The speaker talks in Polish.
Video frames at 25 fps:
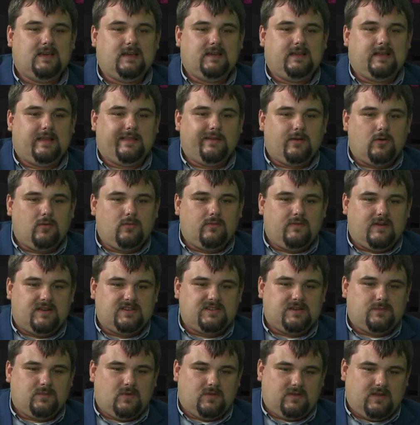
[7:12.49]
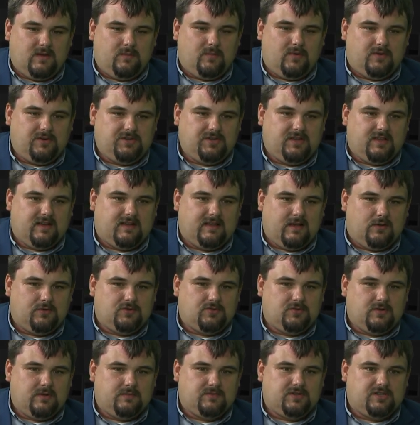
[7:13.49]
Ja tego uważam, od tej pory się tak
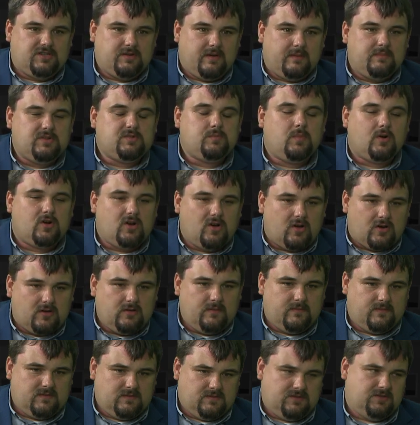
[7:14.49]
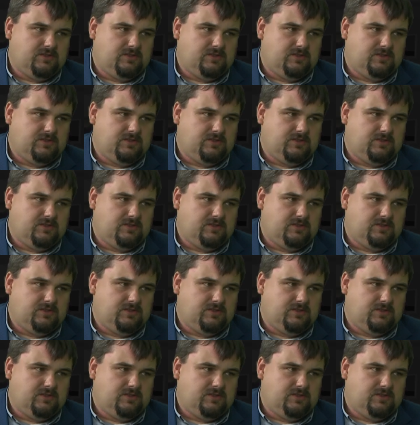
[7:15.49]
nauczyłem, że trzeba być pokornym w tym,